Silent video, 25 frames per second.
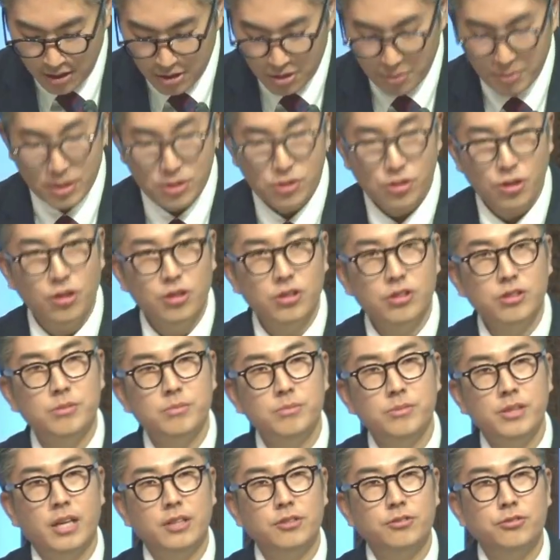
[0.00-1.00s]
정말
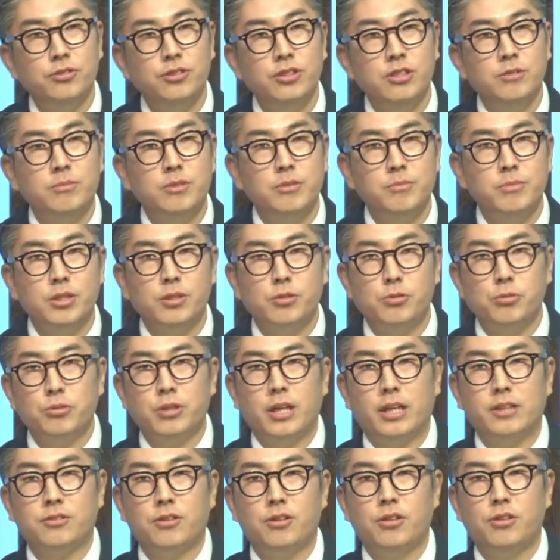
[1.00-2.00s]
처음 예수님을 믿고
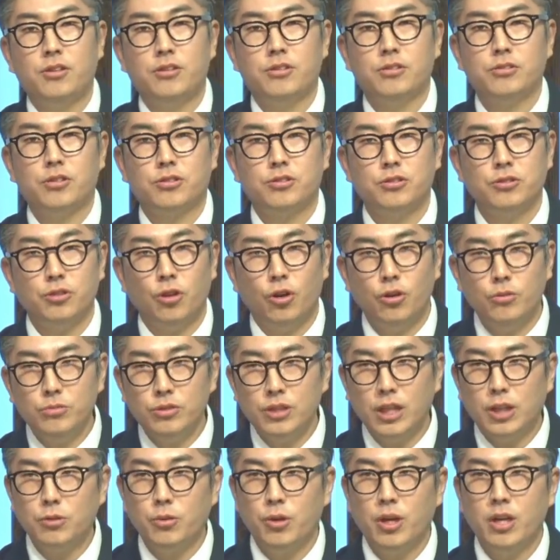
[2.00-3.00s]
나서 저는
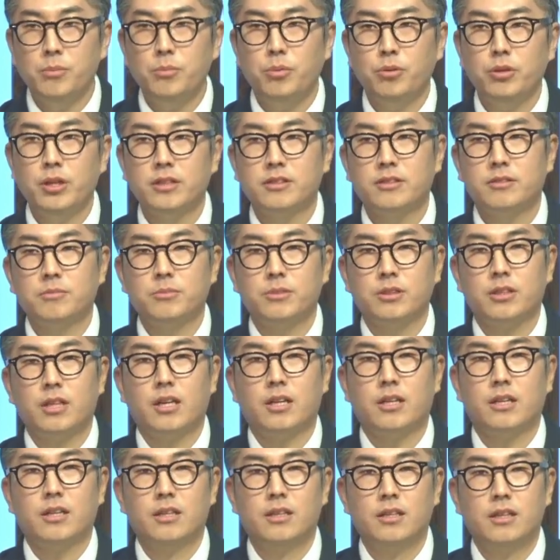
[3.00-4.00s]
너무나도
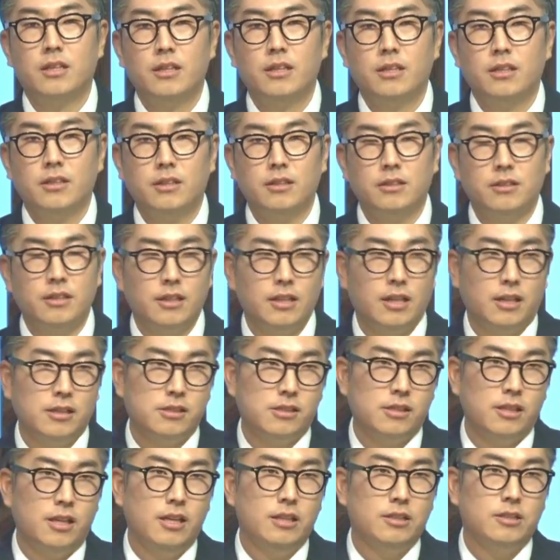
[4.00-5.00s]
행복했습니다. 그때
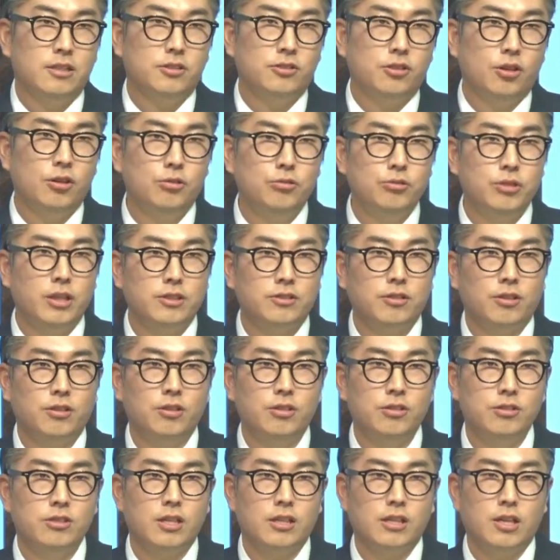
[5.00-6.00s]
당시에 이제
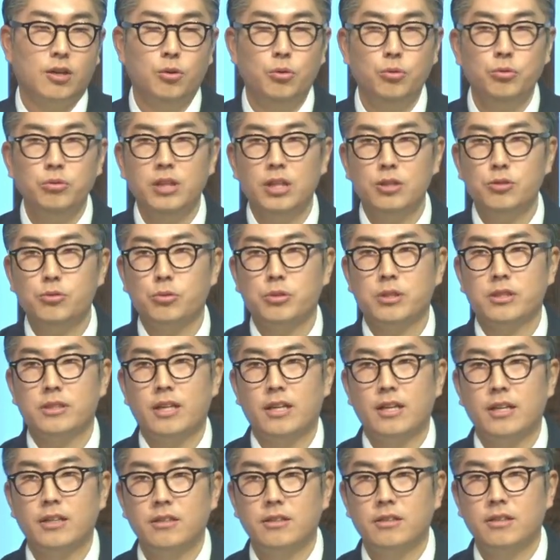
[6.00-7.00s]
서울에서 제가 홍대 쪽에
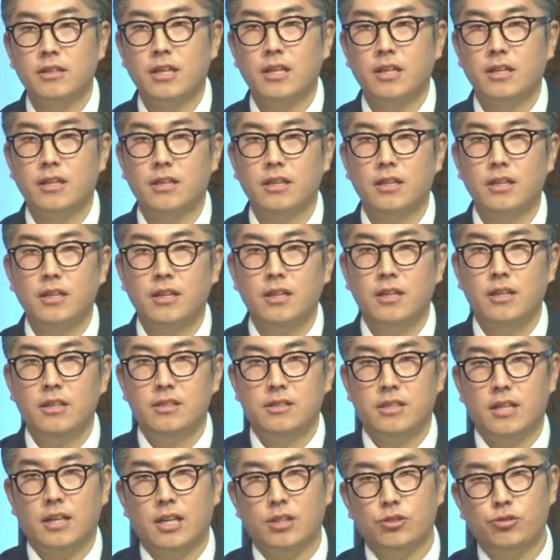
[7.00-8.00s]
살았는데
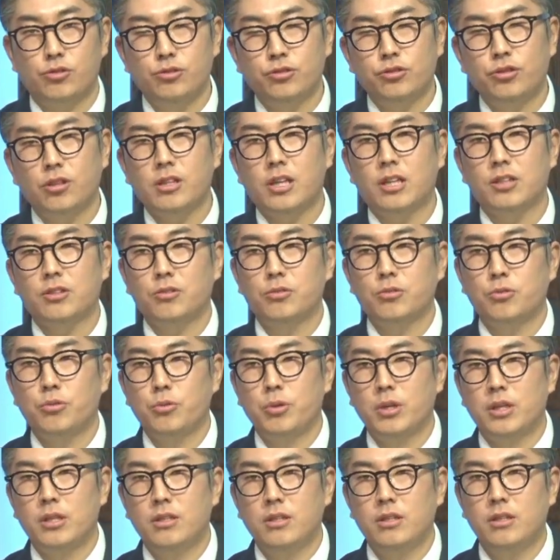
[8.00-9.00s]
제가 출석하던
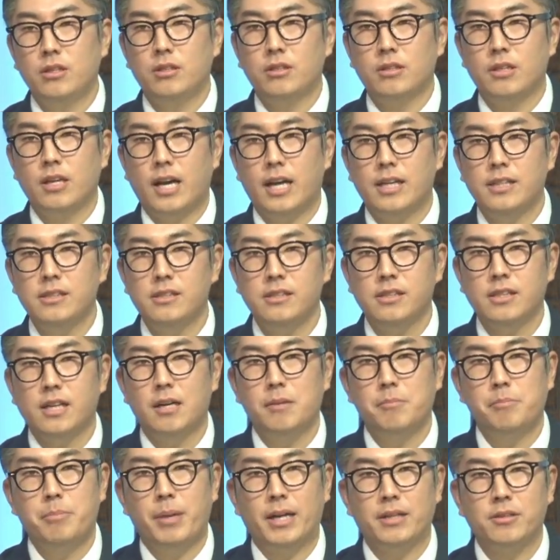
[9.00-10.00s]
교회는 한
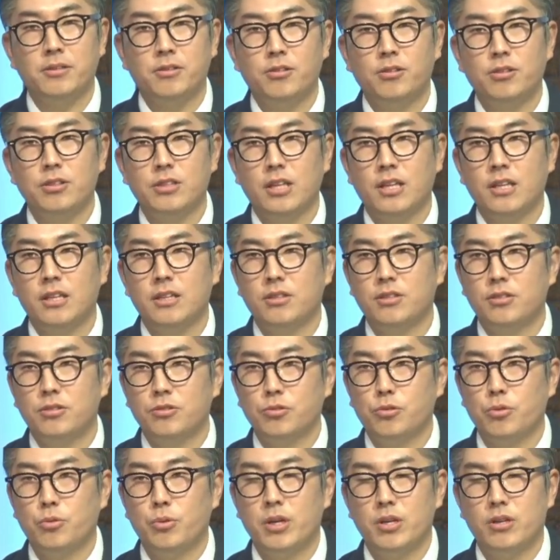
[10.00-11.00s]
시간 반 거리에
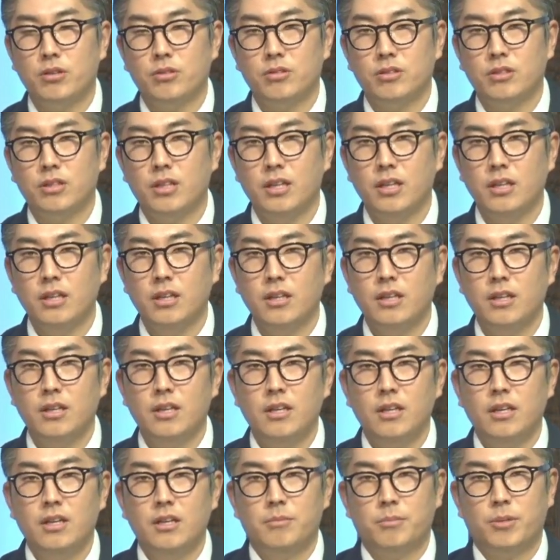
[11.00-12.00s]
있는 교회였는데
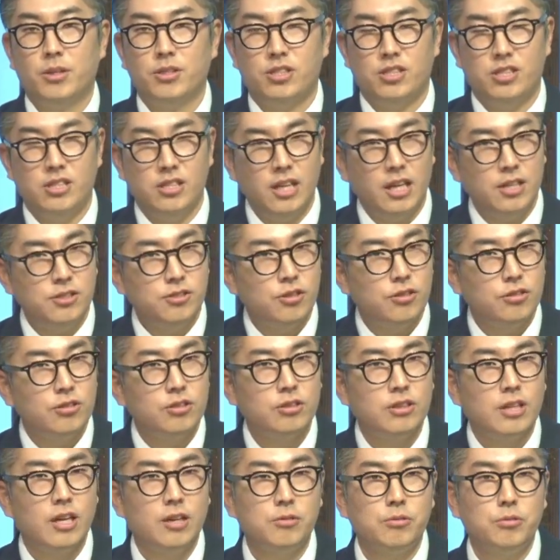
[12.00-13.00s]
뭐
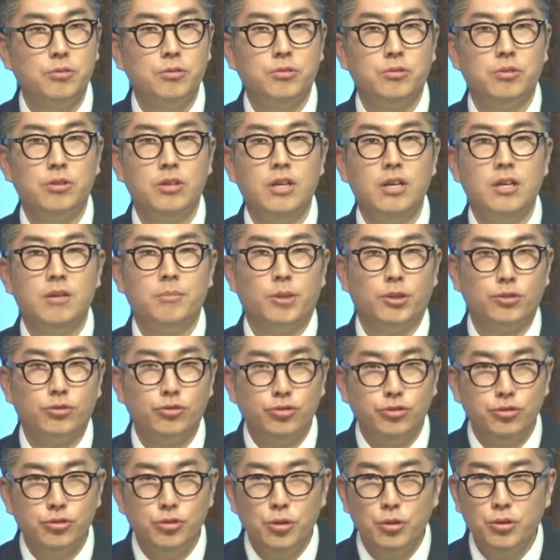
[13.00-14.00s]
지하철을 타고 뭐
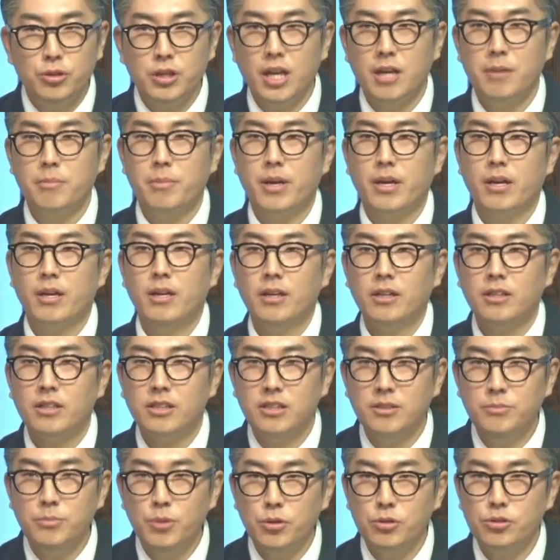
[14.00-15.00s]
수요 예배,
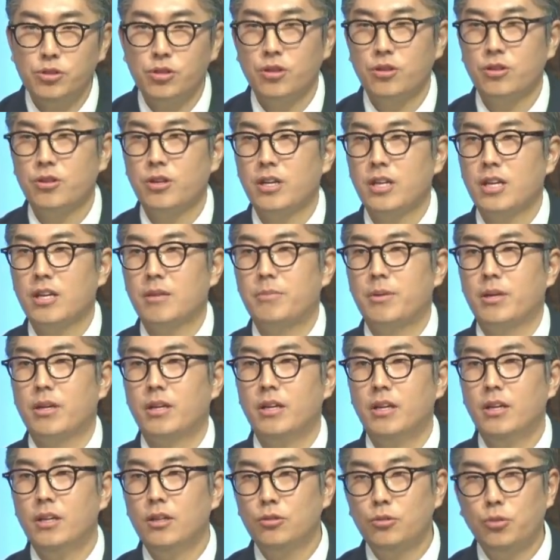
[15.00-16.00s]
금요 철야 예배,
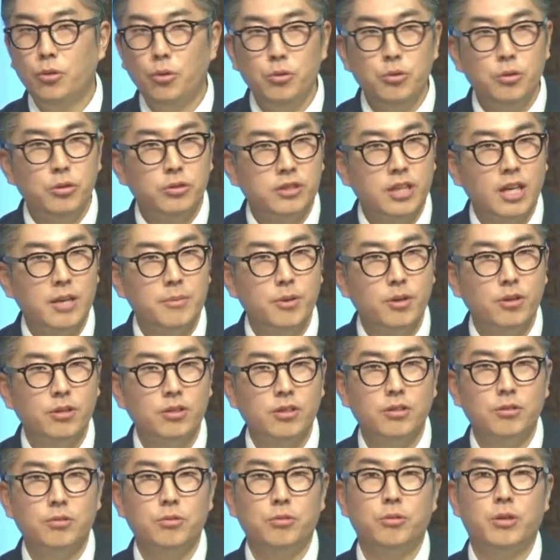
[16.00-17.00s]
토요 새벽
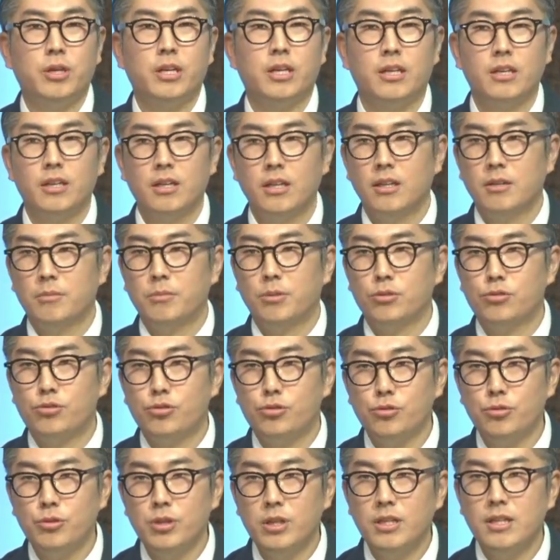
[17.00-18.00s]
기도회, 뭐
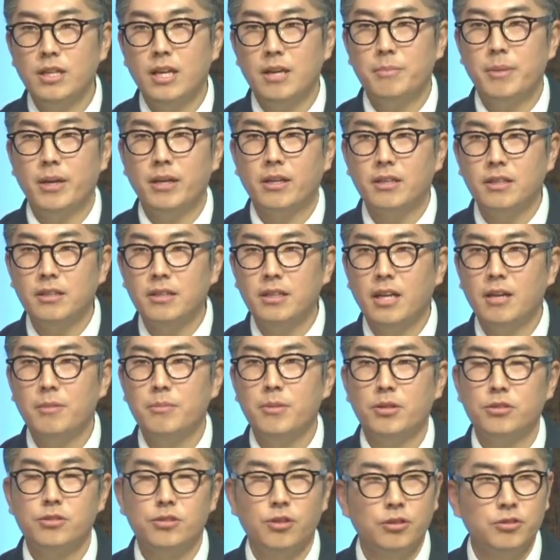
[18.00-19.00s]
주일 예배
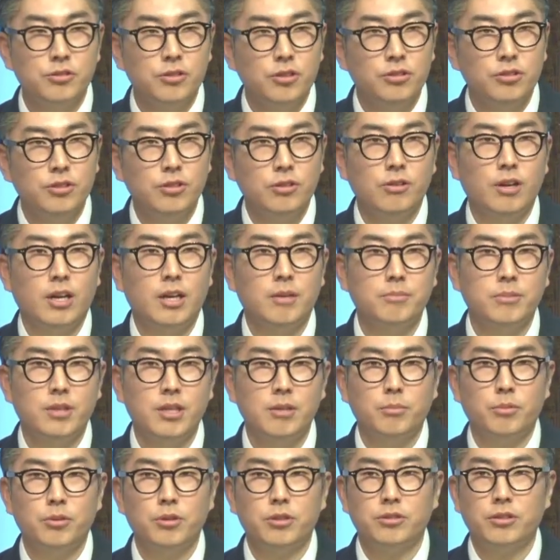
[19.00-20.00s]
끝나면 청년들과
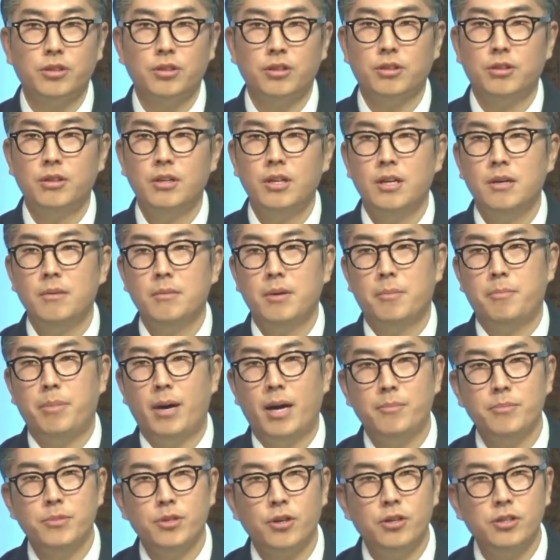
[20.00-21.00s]
함께 모여서 뭐
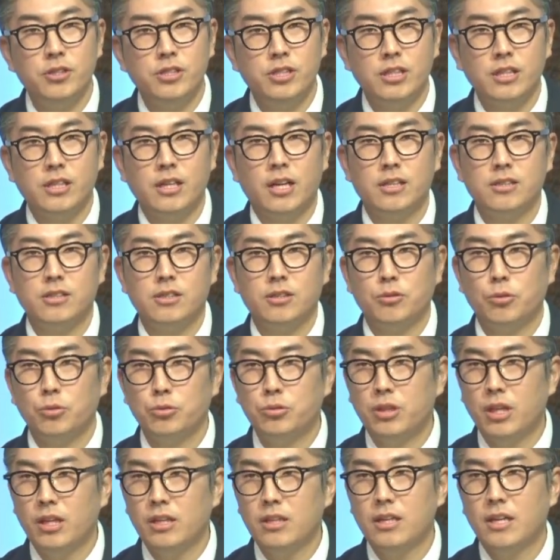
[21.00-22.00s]
밤 10시까지
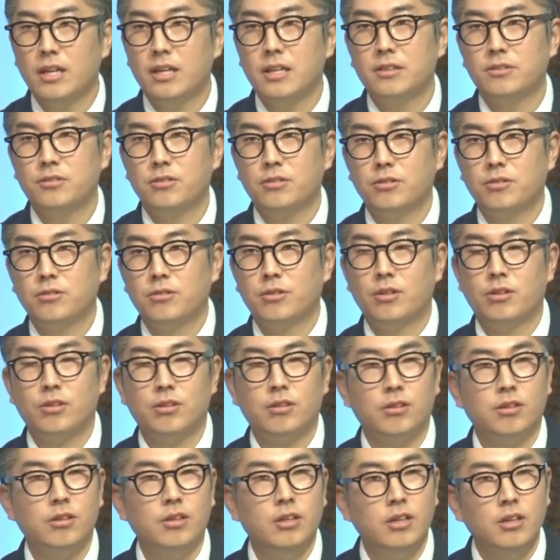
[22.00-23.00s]
롯데리아에서
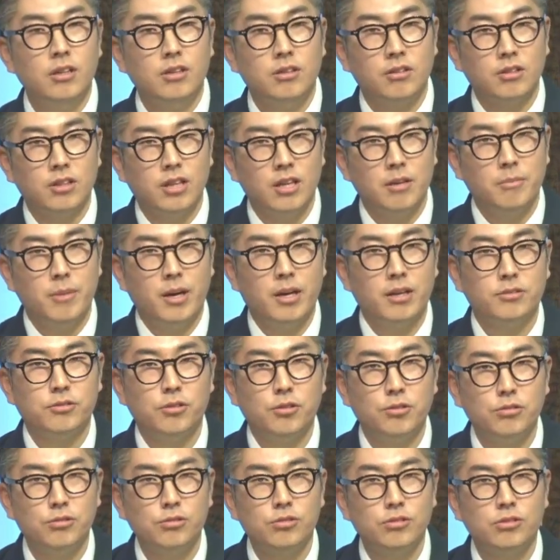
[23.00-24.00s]
어 그렇게 막
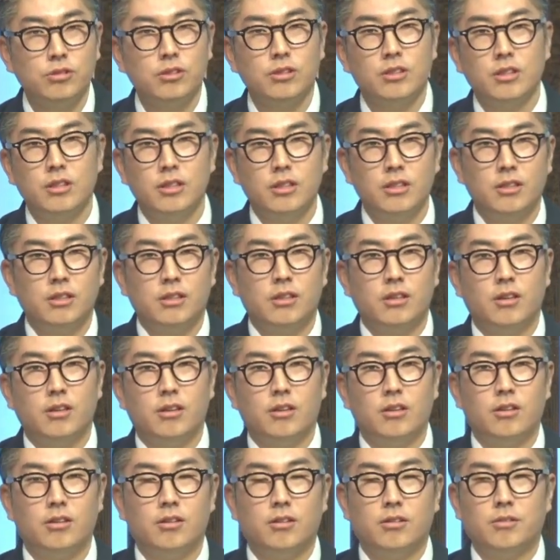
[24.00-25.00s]
서로
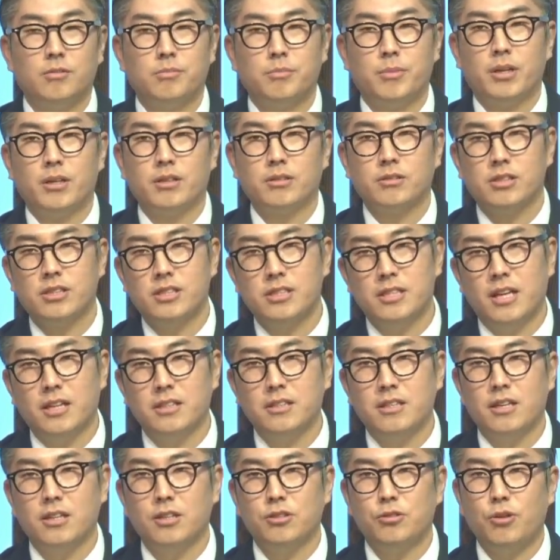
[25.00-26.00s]
어막
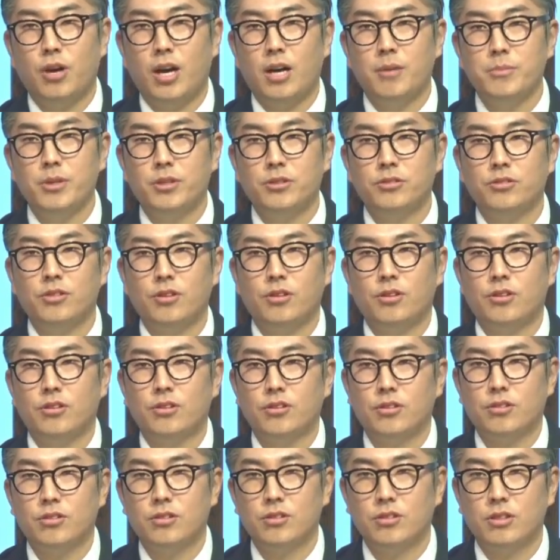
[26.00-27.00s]
신앙 얘기도
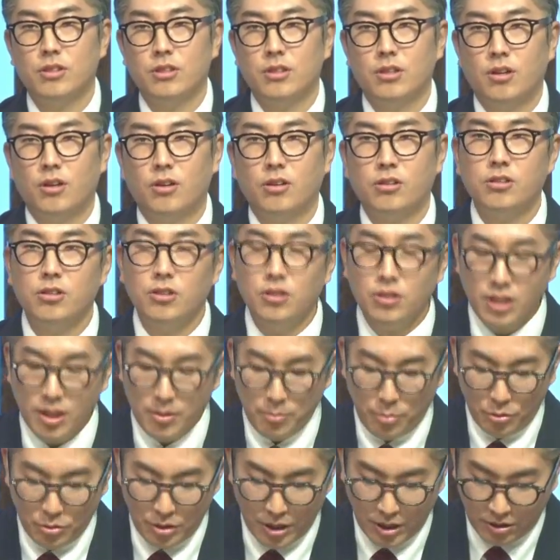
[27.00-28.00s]
하면서 어
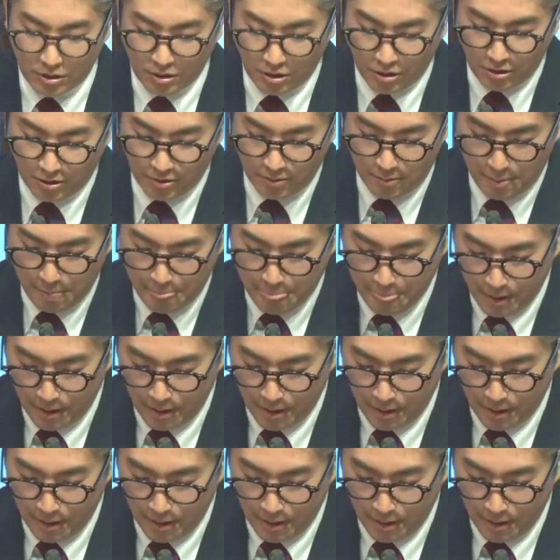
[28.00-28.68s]
그렇게 보냈던